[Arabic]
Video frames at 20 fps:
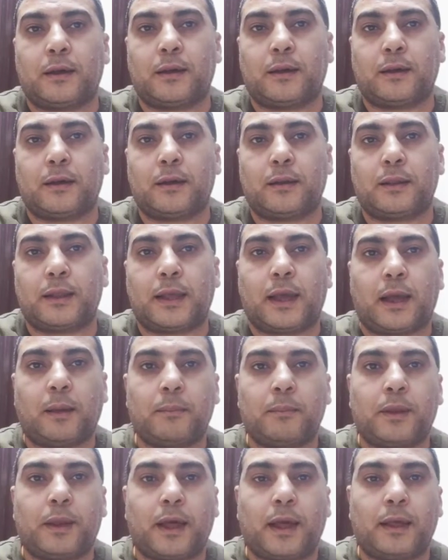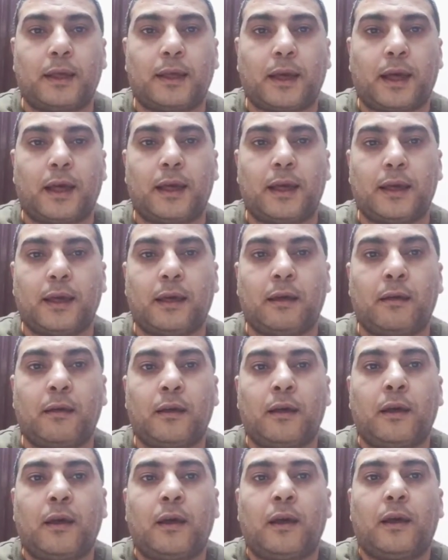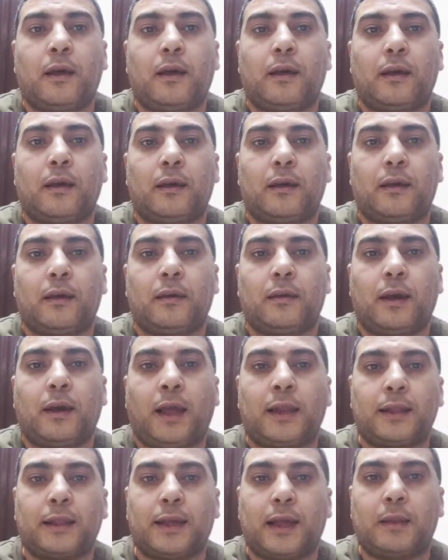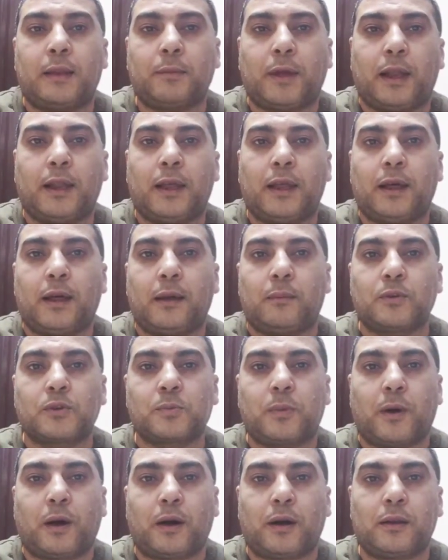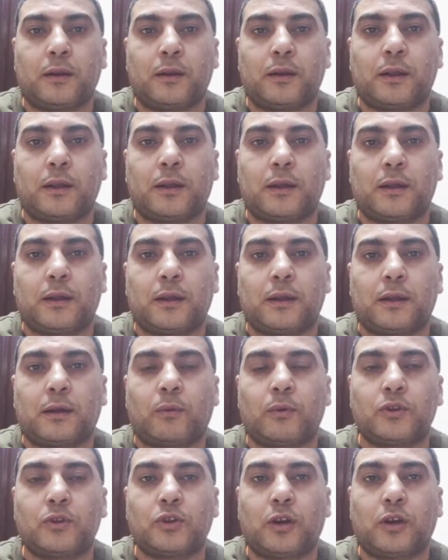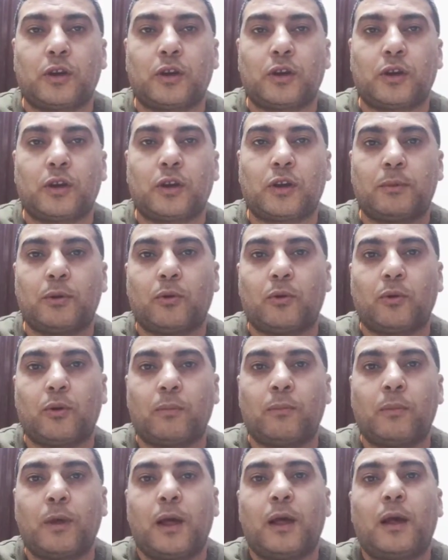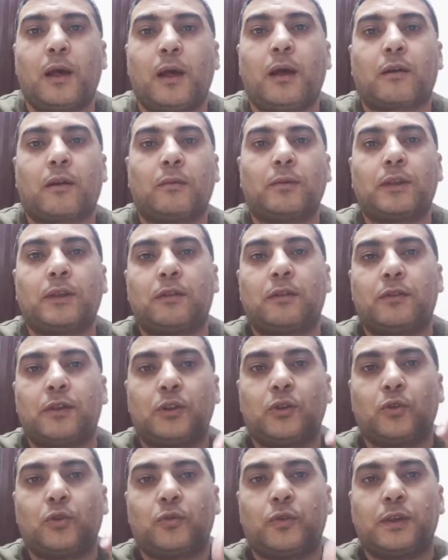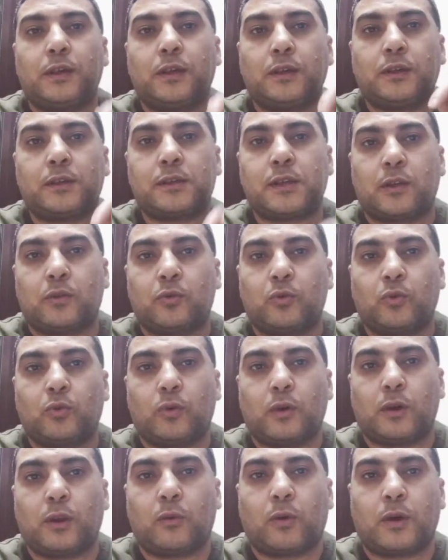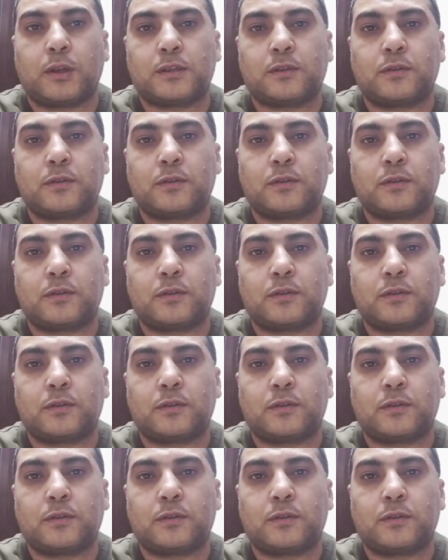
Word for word: تعمل اي حاجه آه، احنا اتكلمنا عليها مسبقا آه، وان شاء الله هسيب لكم رابط الفيديو في صندوق الوصف